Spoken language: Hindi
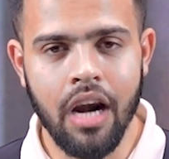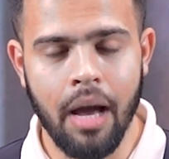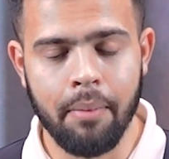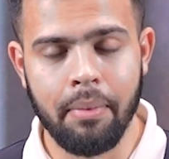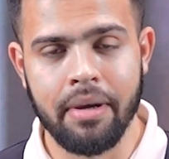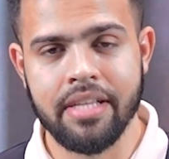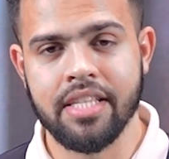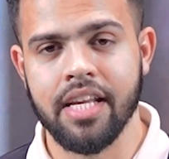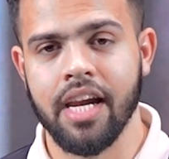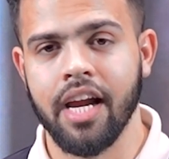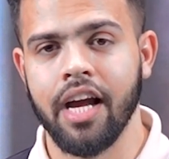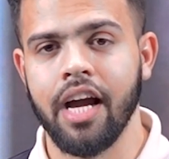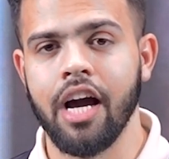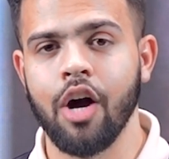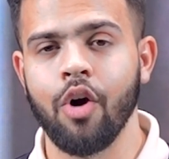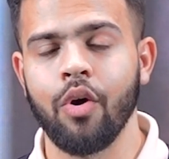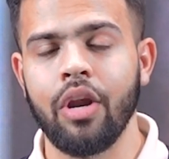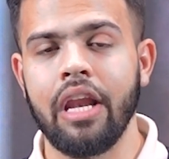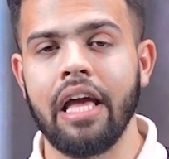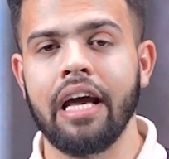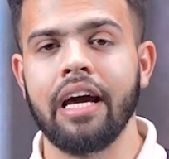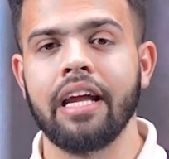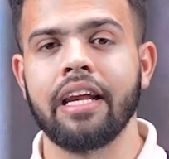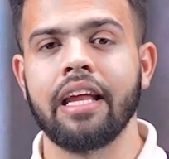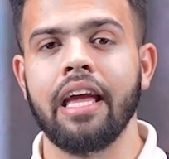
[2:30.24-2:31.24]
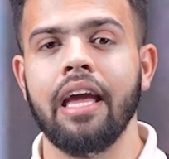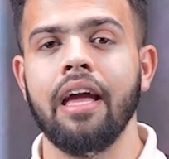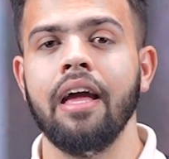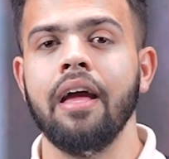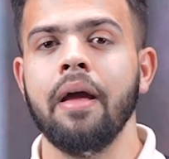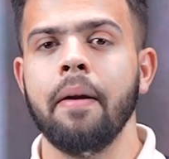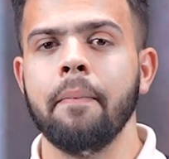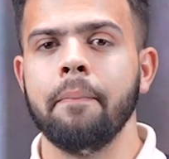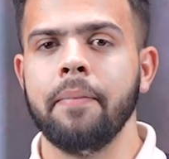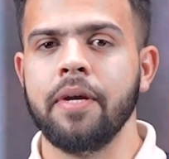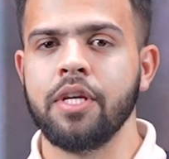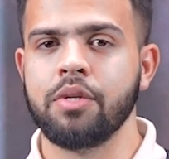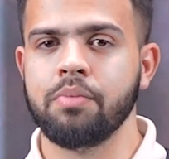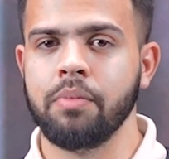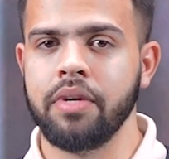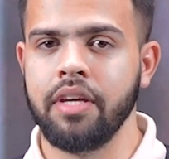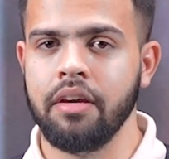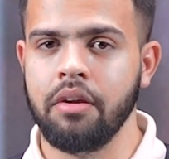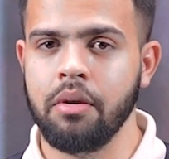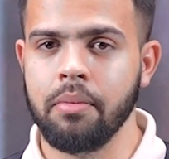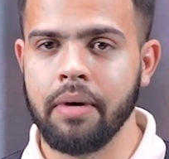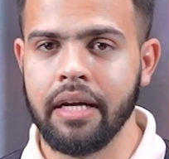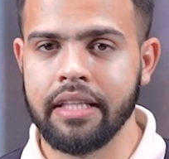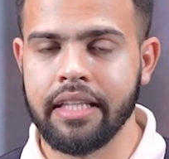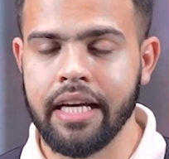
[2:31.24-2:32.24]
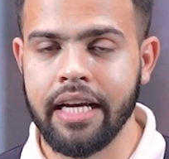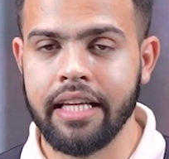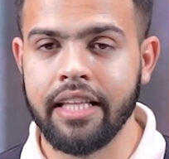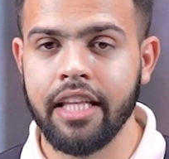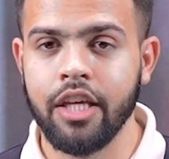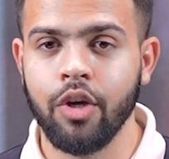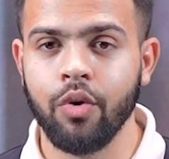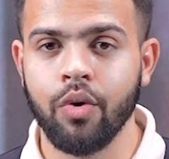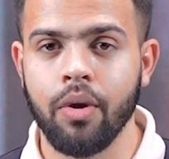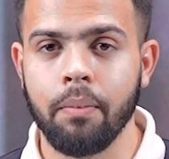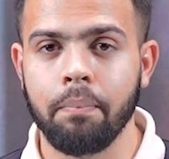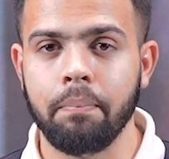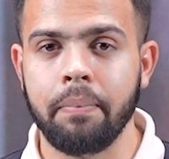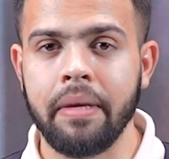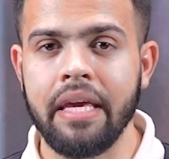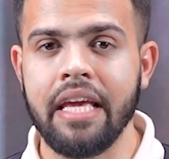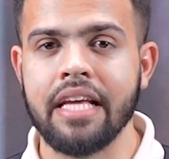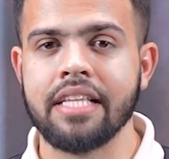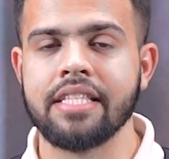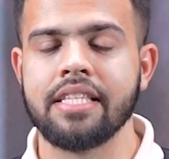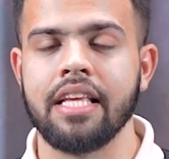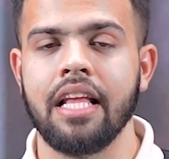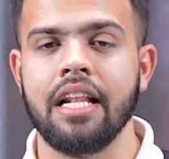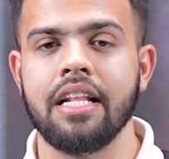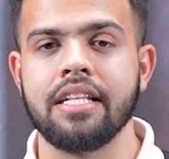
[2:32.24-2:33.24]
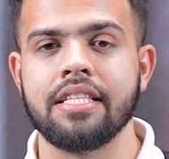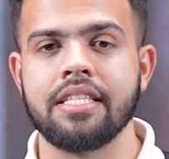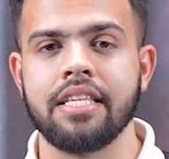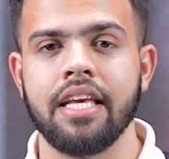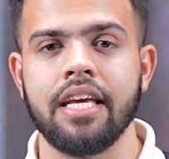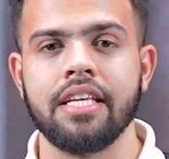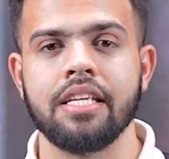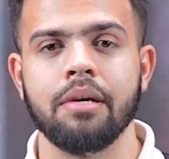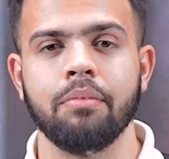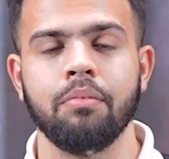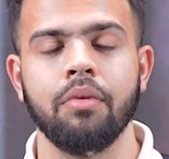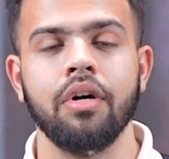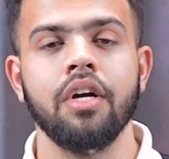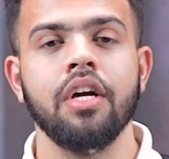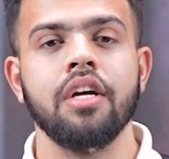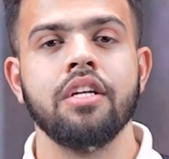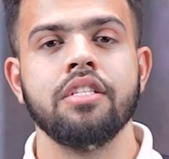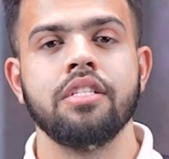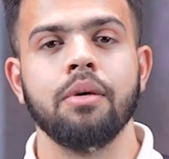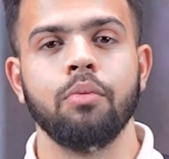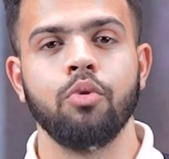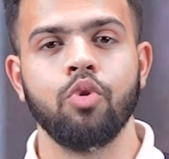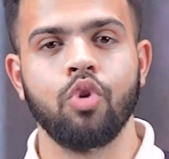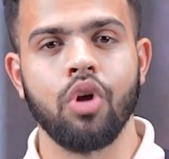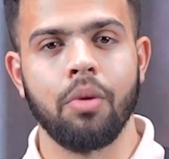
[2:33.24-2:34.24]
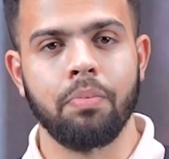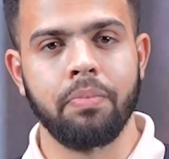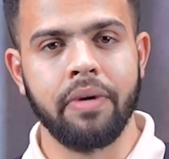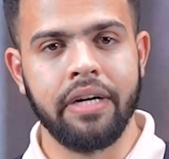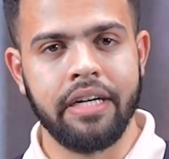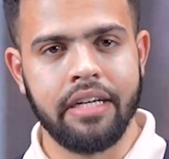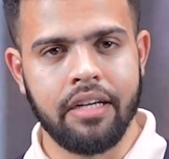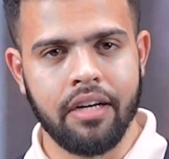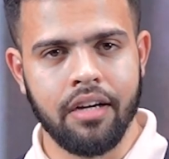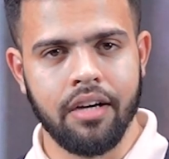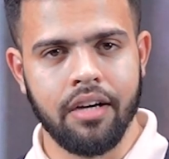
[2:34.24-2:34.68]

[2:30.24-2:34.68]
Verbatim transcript: अब हसरंगा को लेकर के बीच में यही बात आई थी क्योंकि पीएसएल से जब जब उनको अपनी